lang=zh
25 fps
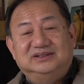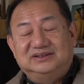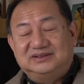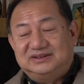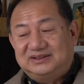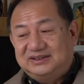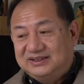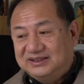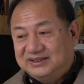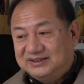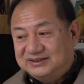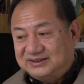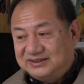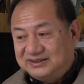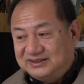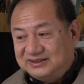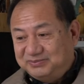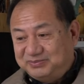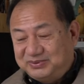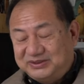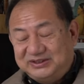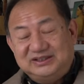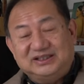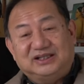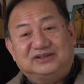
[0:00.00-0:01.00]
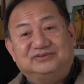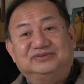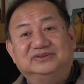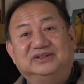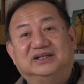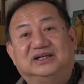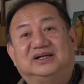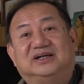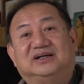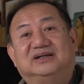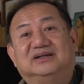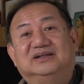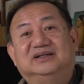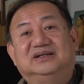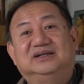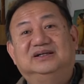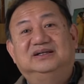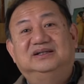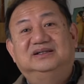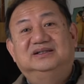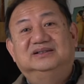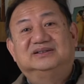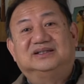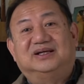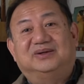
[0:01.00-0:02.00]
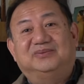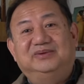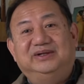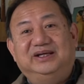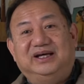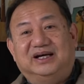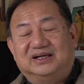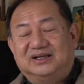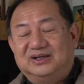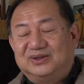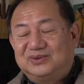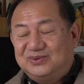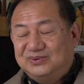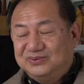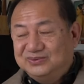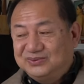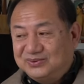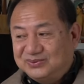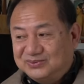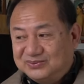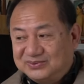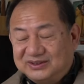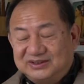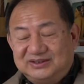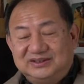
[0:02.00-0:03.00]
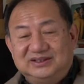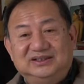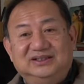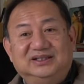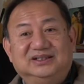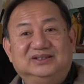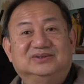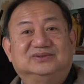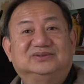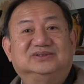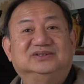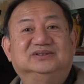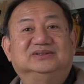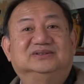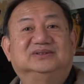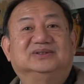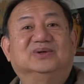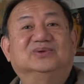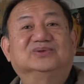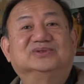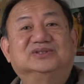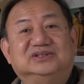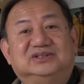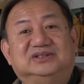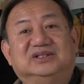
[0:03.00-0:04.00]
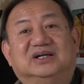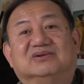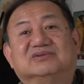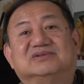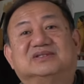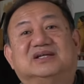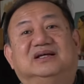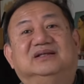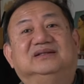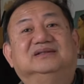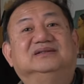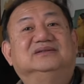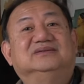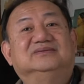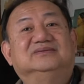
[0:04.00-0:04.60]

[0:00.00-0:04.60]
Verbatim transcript: 这个这个 P 亚也好，他们两个共同的特点就是都是小三，